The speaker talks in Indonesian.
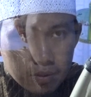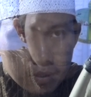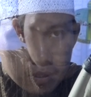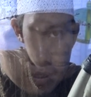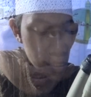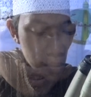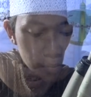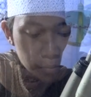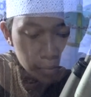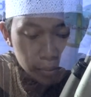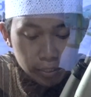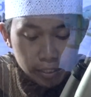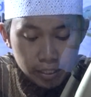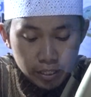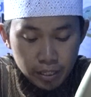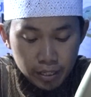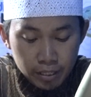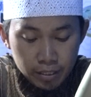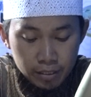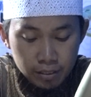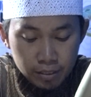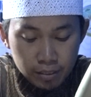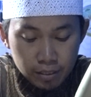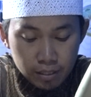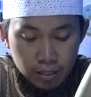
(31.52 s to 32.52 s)

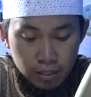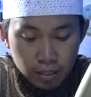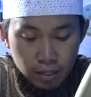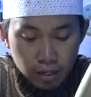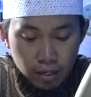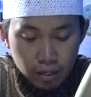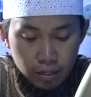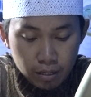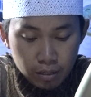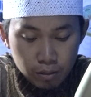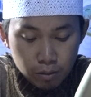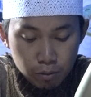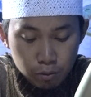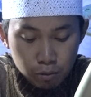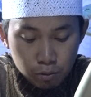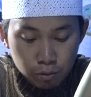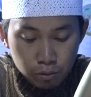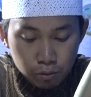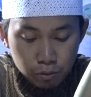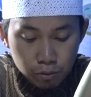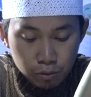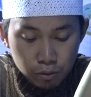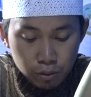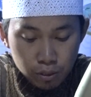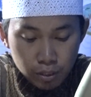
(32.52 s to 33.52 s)
Kemudian setelah
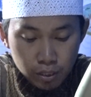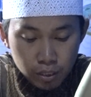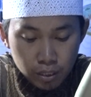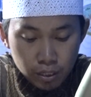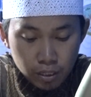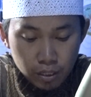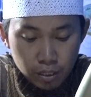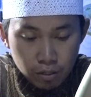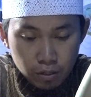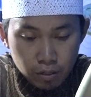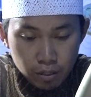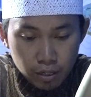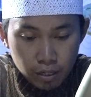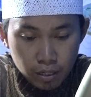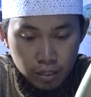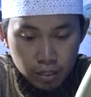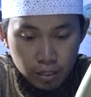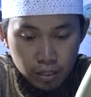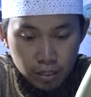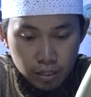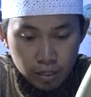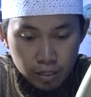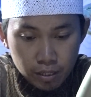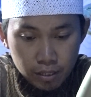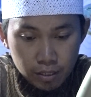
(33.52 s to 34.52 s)
itu orang
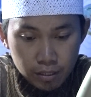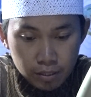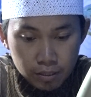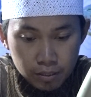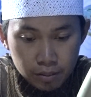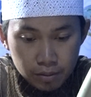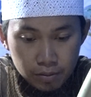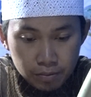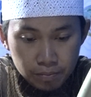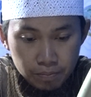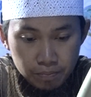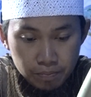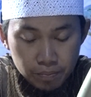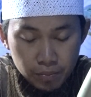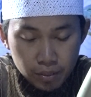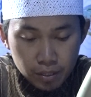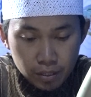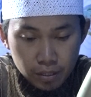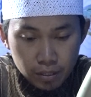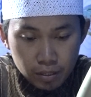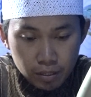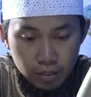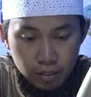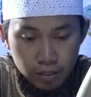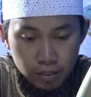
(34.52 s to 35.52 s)
yang
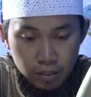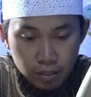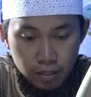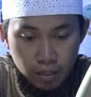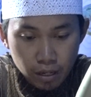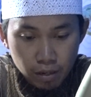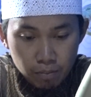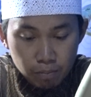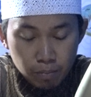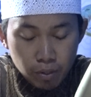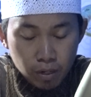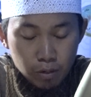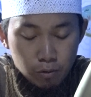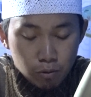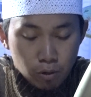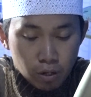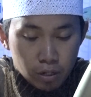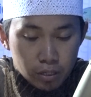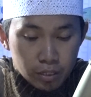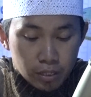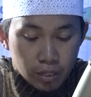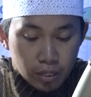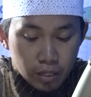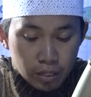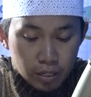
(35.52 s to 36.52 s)
uh, diambil
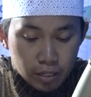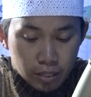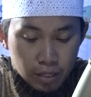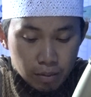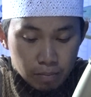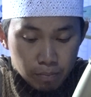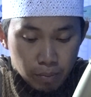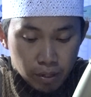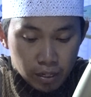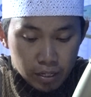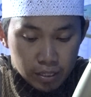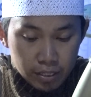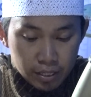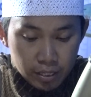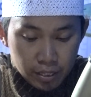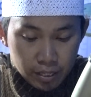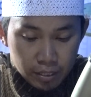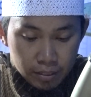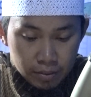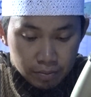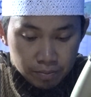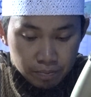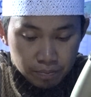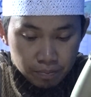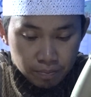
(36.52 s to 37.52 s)
uangnya ini tanpa
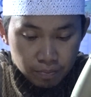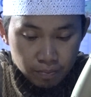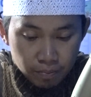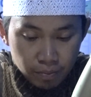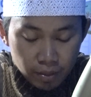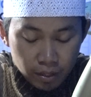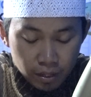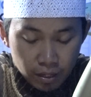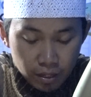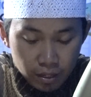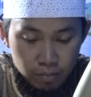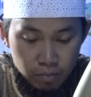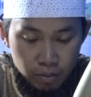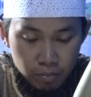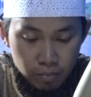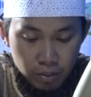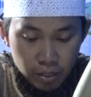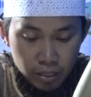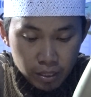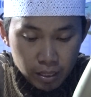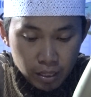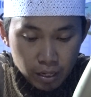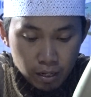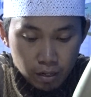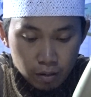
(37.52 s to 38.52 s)
izin
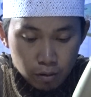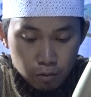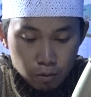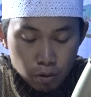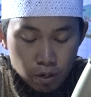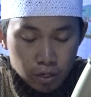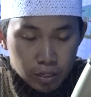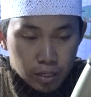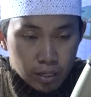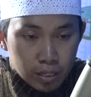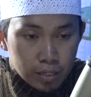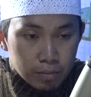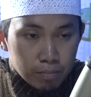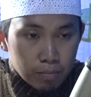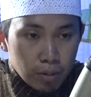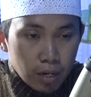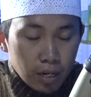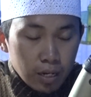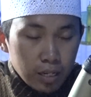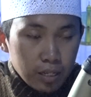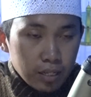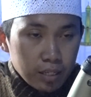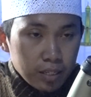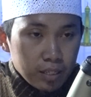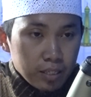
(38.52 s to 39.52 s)
meminta uangnya
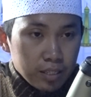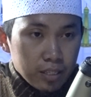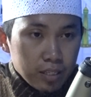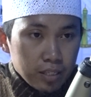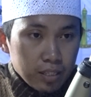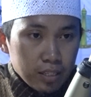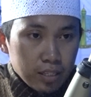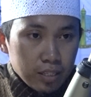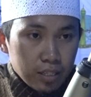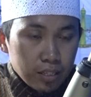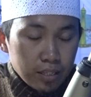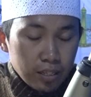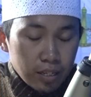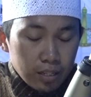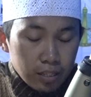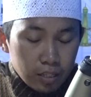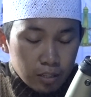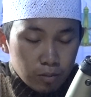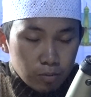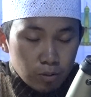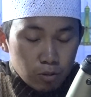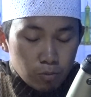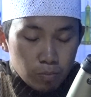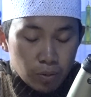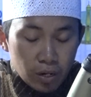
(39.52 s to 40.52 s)
kembali dan
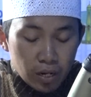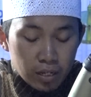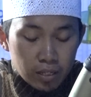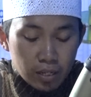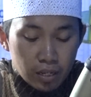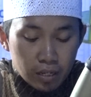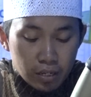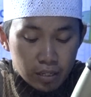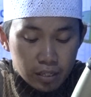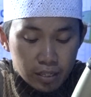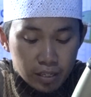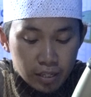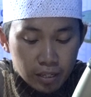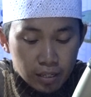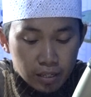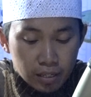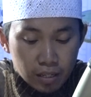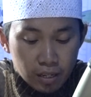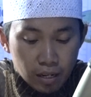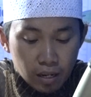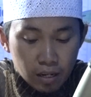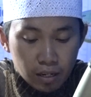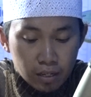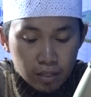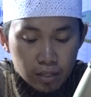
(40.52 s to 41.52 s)
itu merupakan hak dia,
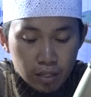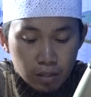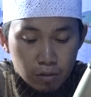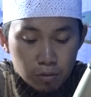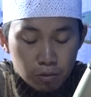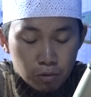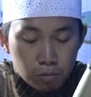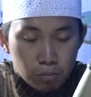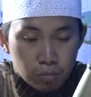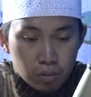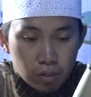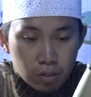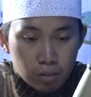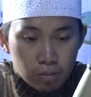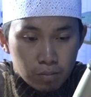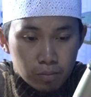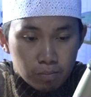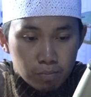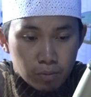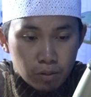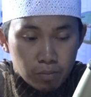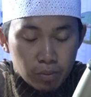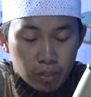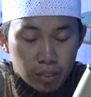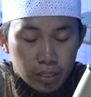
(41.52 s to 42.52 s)
hak dia untuk
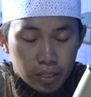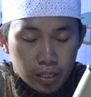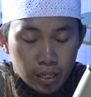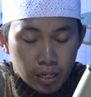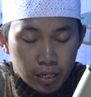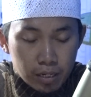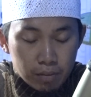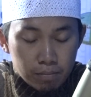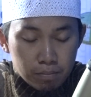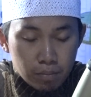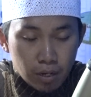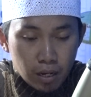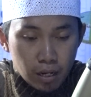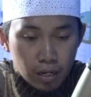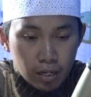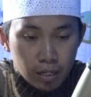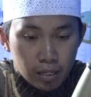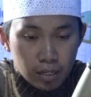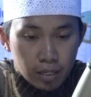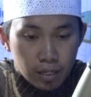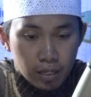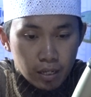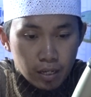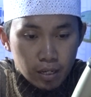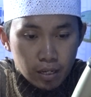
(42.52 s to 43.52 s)
meminta
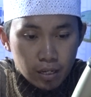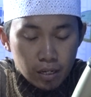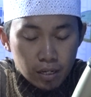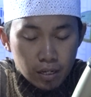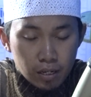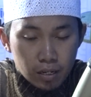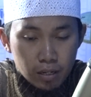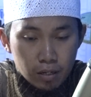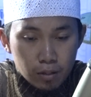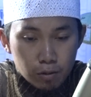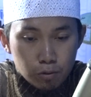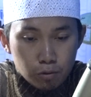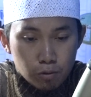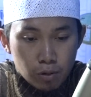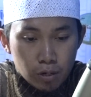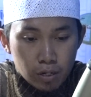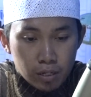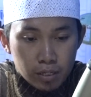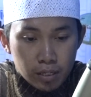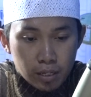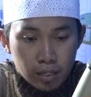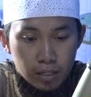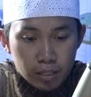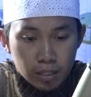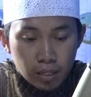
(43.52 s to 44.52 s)
kembali uh, uang
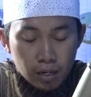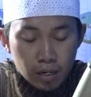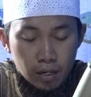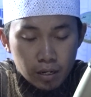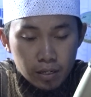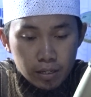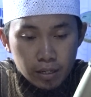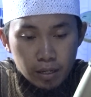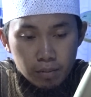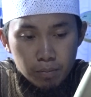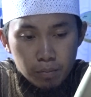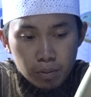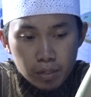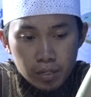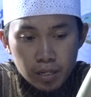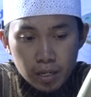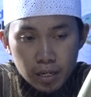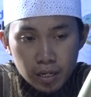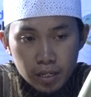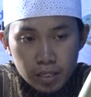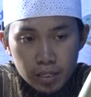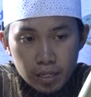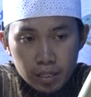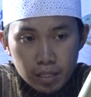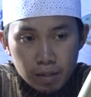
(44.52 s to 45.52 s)
yang telah diambil
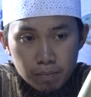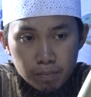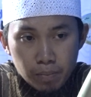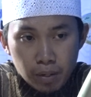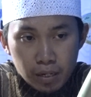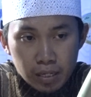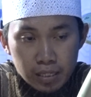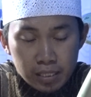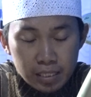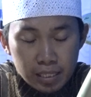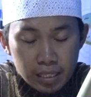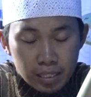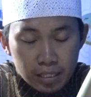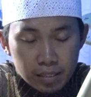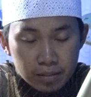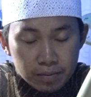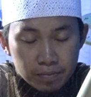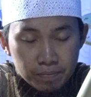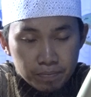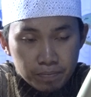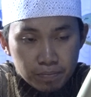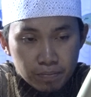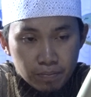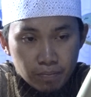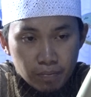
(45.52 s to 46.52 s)
darinya tanpa izin.
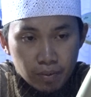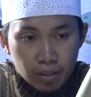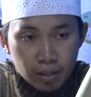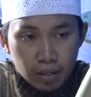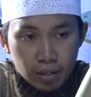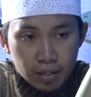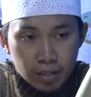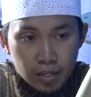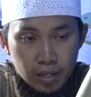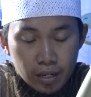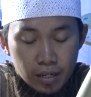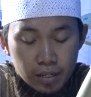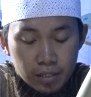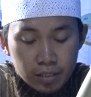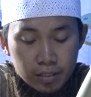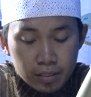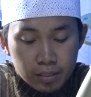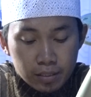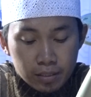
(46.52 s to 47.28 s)
Dan